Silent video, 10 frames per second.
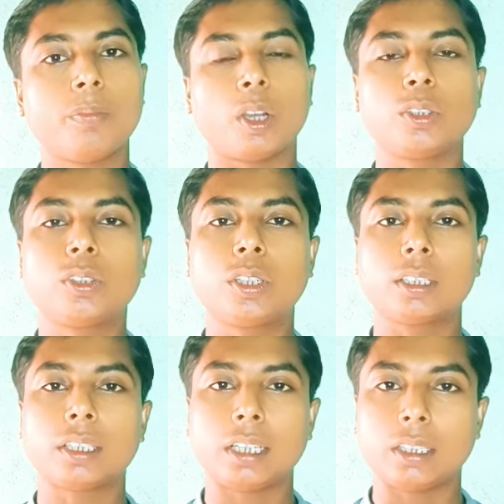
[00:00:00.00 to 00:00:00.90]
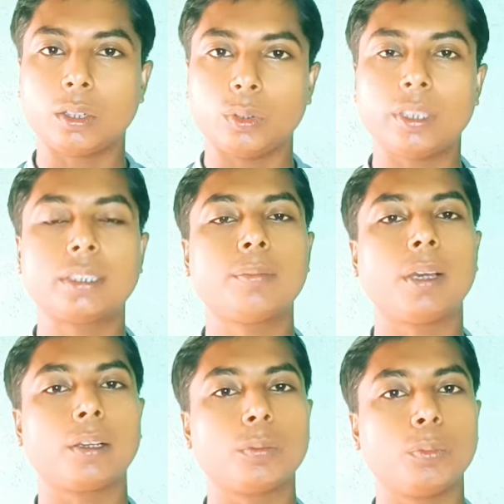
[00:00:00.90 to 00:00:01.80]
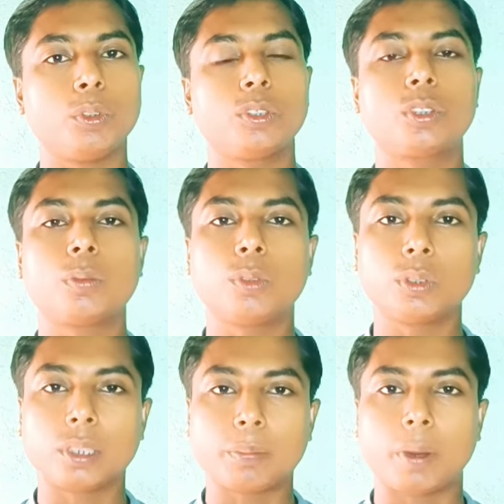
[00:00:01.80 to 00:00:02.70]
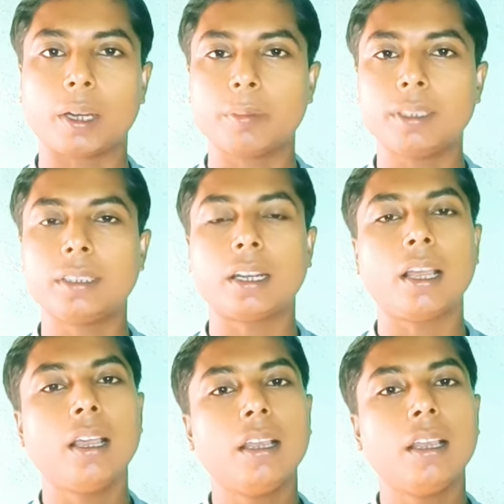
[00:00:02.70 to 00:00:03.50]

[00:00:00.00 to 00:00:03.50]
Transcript: মানসিকতা যাদের রয়েছে বা একটু পরিশ্রম করতে পারবেন যারা